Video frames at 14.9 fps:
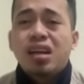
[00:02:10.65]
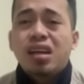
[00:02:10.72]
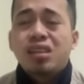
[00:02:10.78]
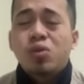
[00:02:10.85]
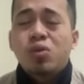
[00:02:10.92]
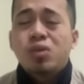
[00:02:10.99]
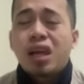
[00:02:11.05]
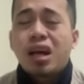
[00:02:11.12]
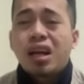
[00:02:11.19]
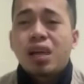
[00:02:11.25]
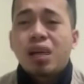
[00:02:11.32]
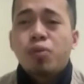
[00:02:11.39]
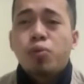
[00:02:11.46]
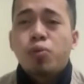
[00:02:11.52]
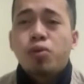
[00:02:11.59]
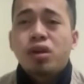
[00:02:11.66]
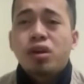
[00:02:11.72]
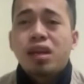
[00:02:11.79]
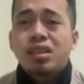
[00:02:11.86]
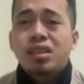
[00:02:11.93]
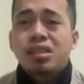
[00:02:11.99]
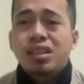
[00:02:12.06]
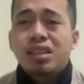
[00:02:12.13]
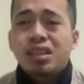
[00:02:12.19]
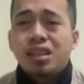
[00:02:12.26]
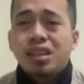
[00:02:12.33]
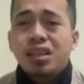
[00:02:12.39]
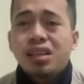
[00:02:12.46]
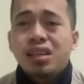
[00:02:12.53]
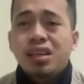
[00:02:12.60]
Gaza Utara maupun Gaza
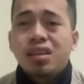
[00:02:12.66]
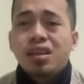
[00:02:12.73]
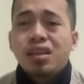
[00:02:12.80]
City ya